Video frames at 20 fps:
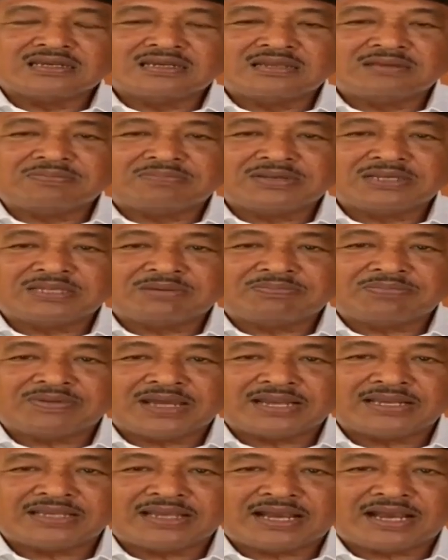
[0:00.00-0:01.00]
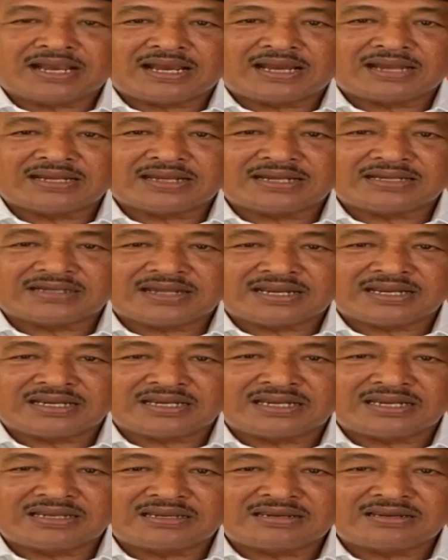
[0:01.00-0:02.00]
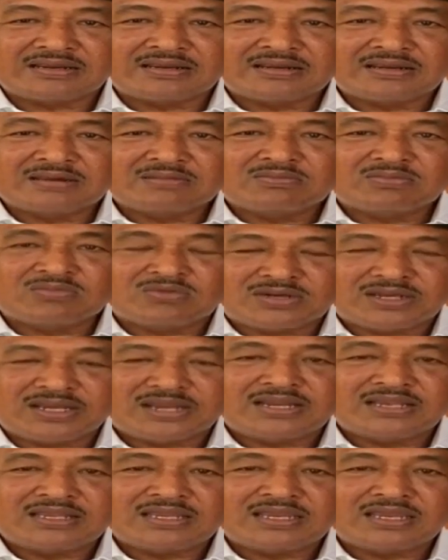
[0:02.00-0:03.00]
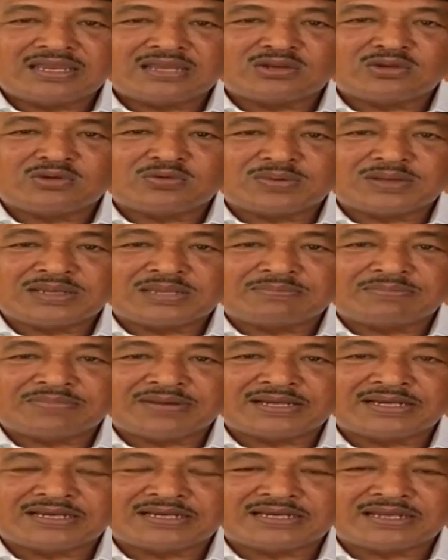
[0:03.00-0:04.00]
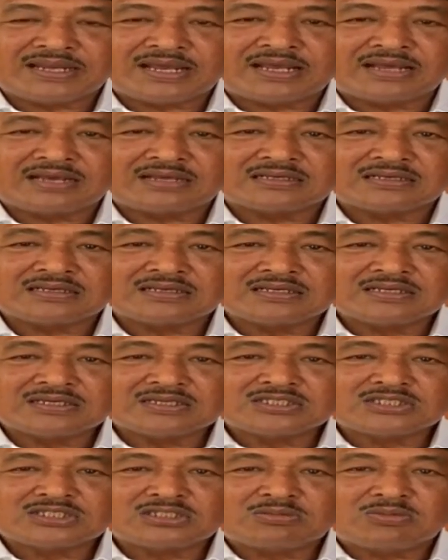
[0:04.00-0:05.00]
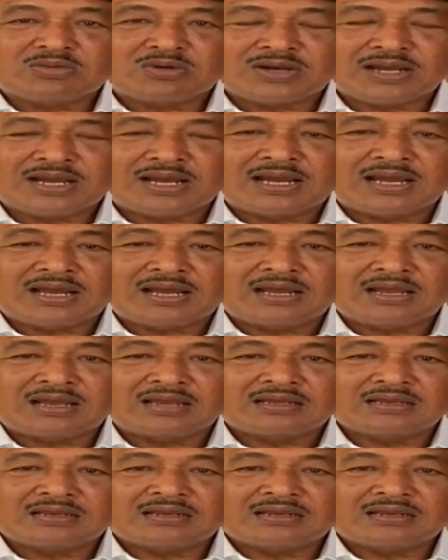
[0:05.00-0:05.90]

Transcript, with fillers: di penyepian yang akan datang ini. Mungkin itu penyampaian Dityang. Semoga